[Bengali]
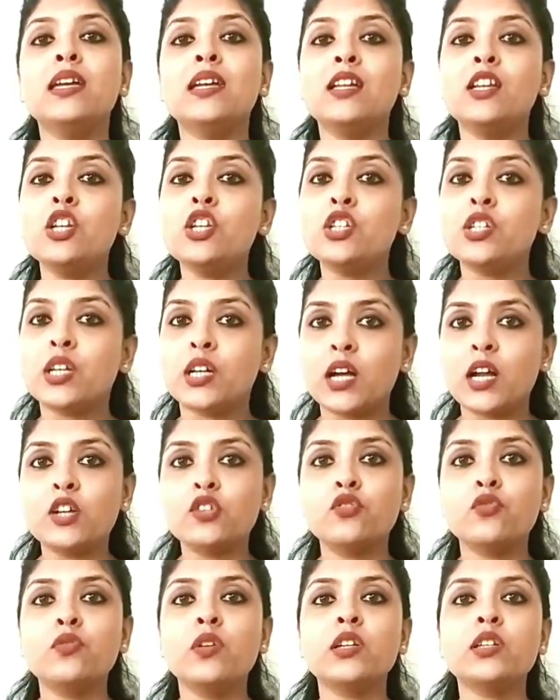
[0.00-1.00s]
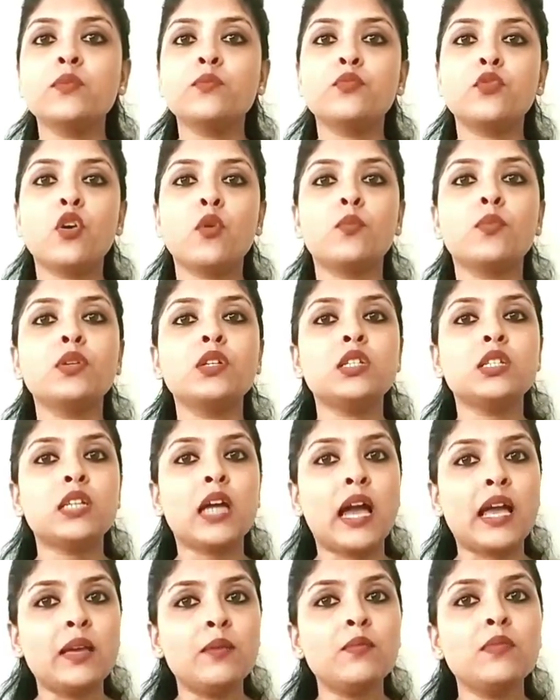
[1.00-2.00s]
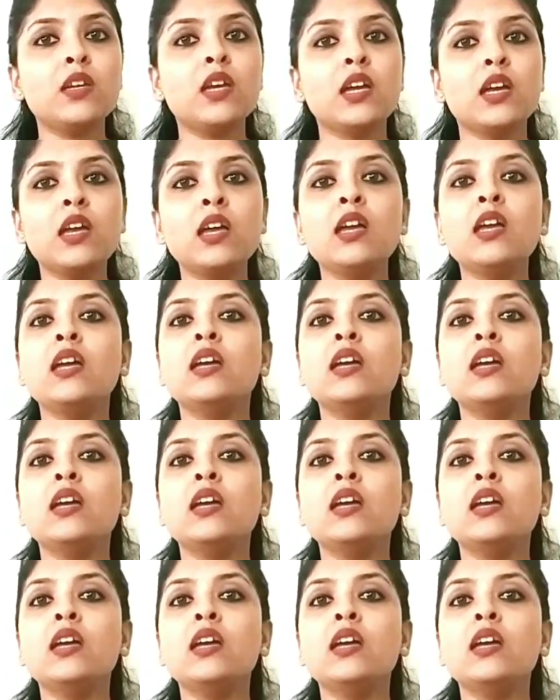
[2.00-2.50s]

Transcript: ইংলিশ শেখার জন্য একটা প্রপার টাইমকে